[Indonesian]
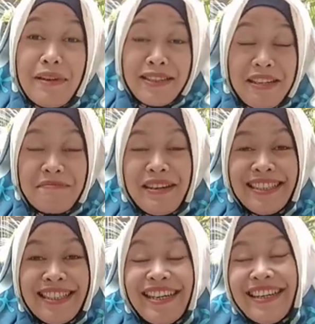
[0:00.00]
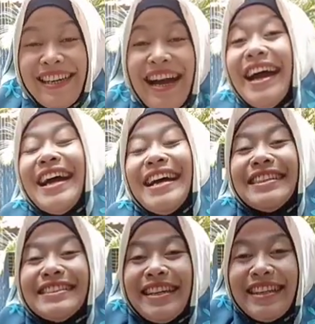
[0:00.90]
perbagian bagian ya
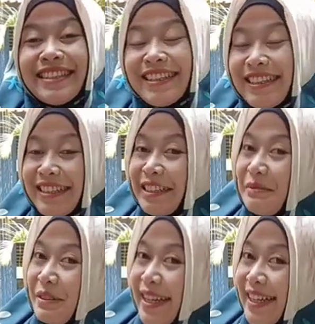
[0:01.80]
dan kita akan ketemu